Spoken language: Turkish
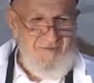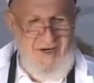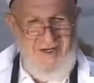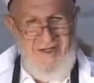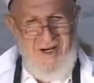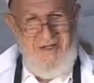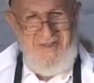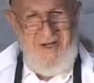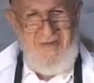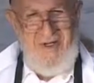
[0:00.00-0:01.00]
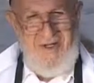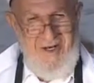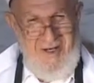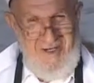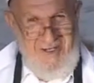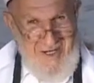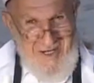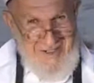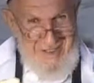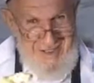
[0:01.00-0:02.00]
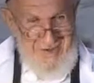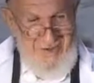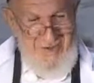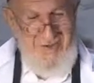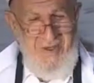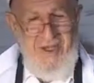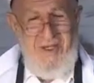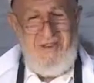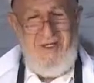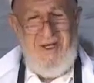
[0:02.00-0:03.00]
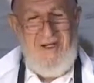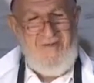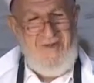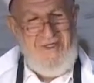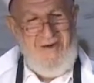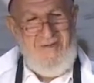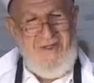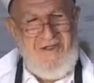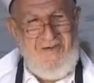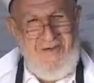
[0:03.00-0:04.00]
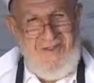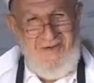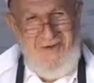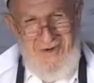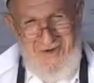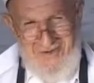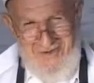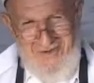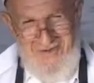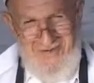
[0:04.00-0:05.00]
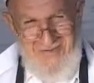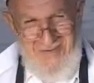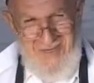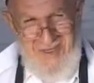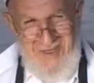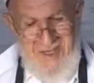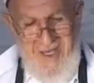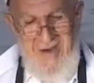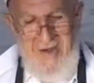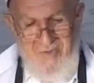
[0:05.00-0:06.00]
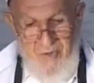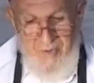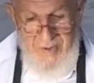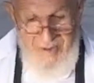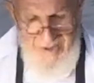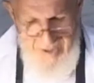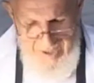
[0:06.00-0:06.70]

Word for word: Bakın azaben nar yine hatırlatıyor. Cehennem azabından da bizi koru. Evet, mümin